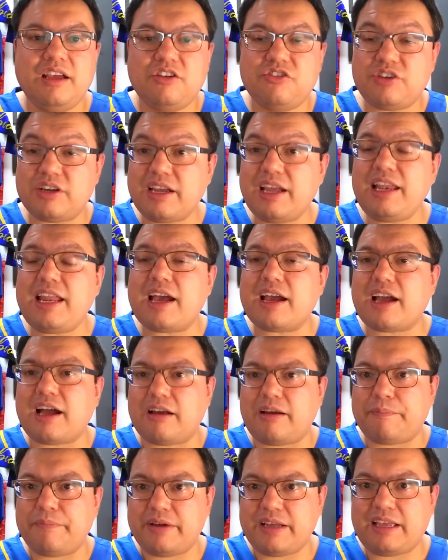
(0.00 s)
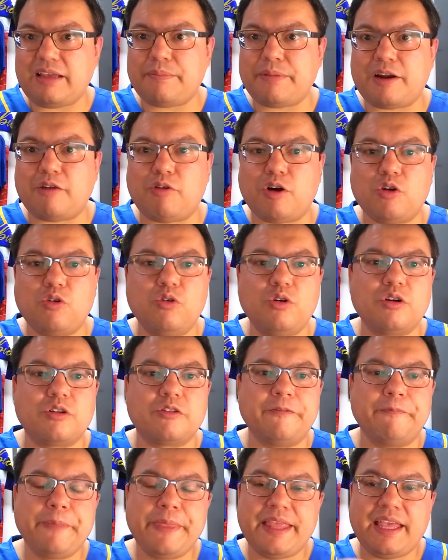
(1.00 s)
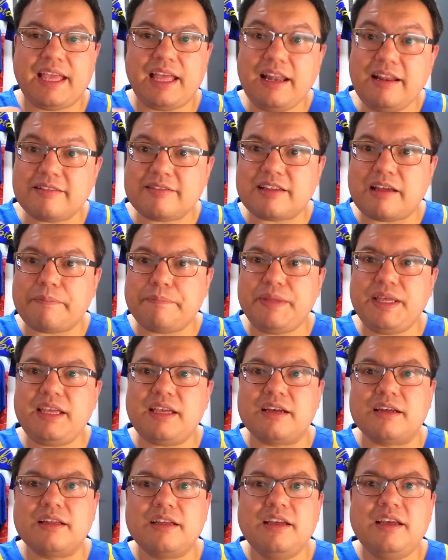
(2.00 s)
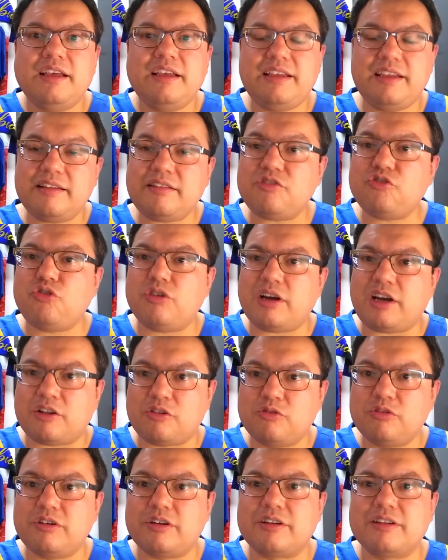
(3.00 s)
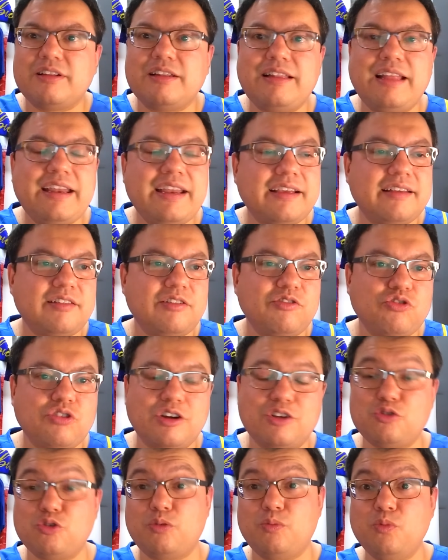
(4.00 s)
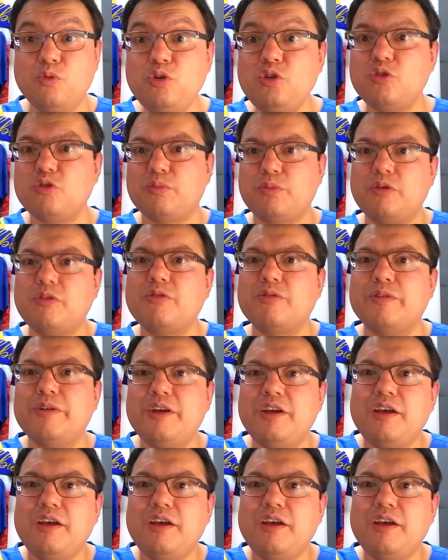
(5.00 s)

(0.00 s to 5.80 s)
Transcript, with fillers: Já que ele ia quebrar o acordo, ele sabia que esse jogador teria que ser um jogador muito bom,